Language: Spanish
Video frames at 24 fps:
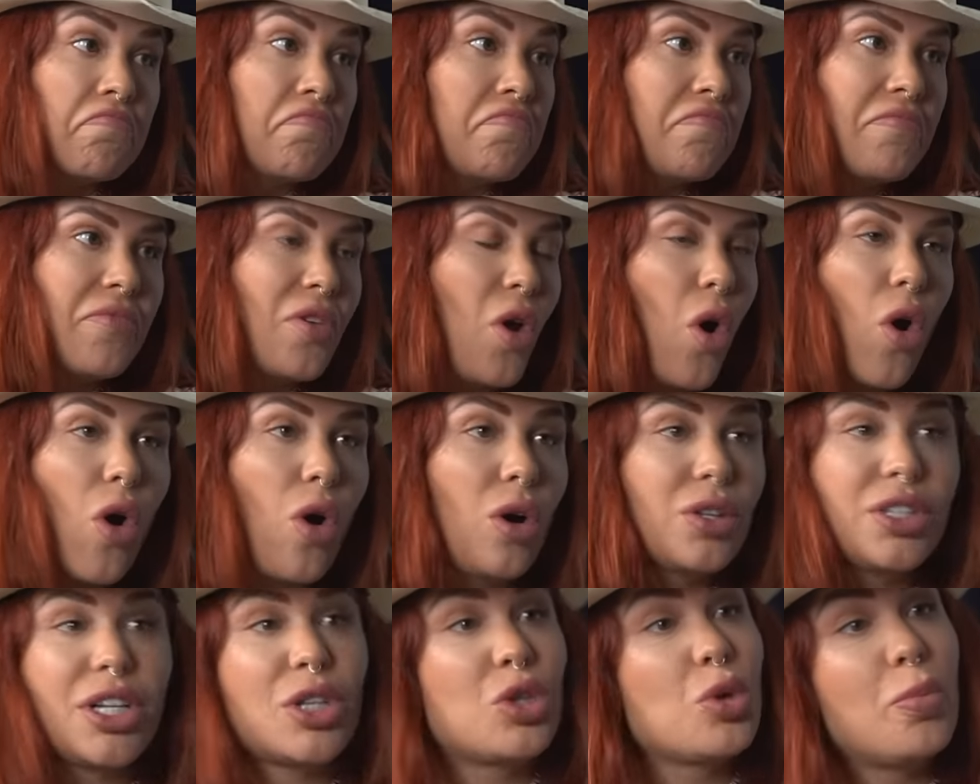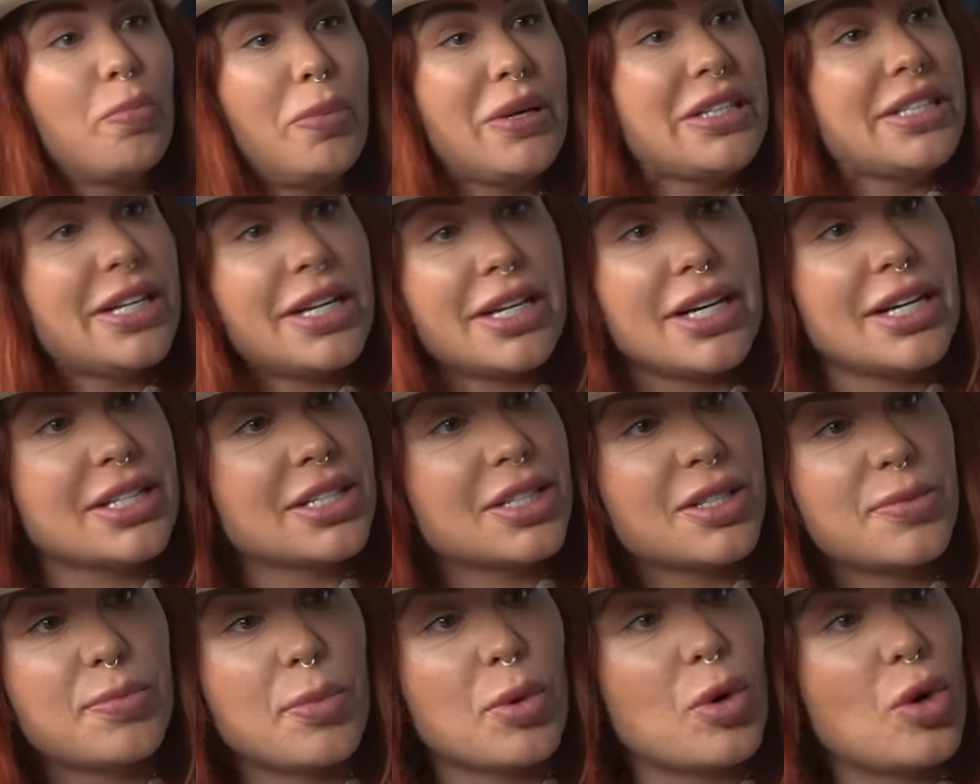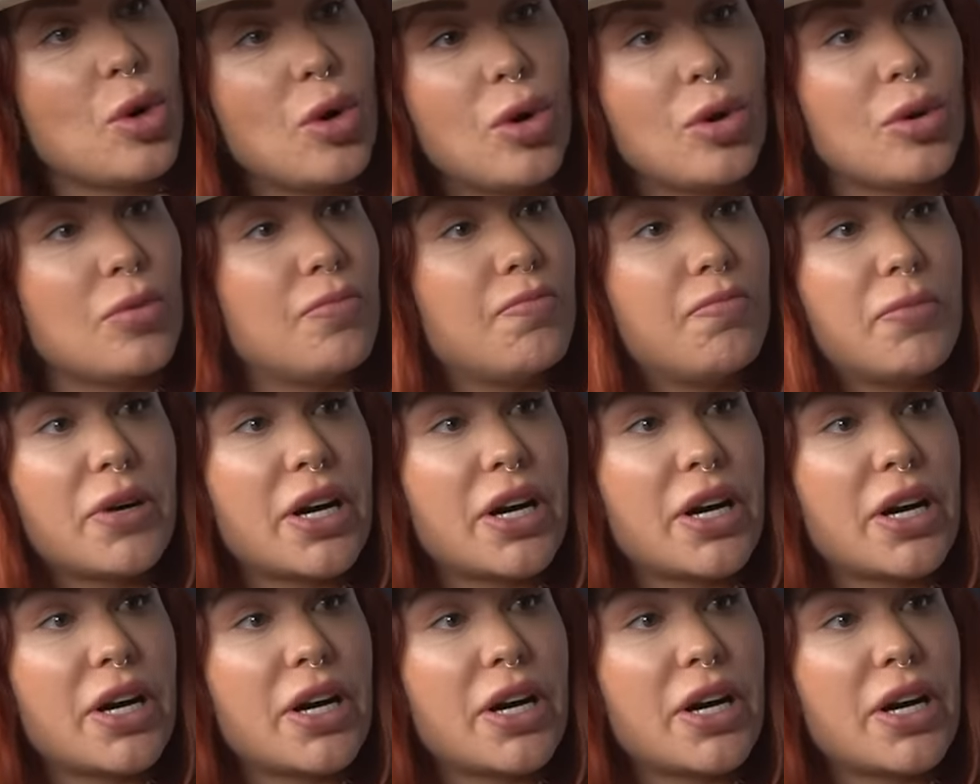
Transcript: no, o sea, tú pensarías que es puro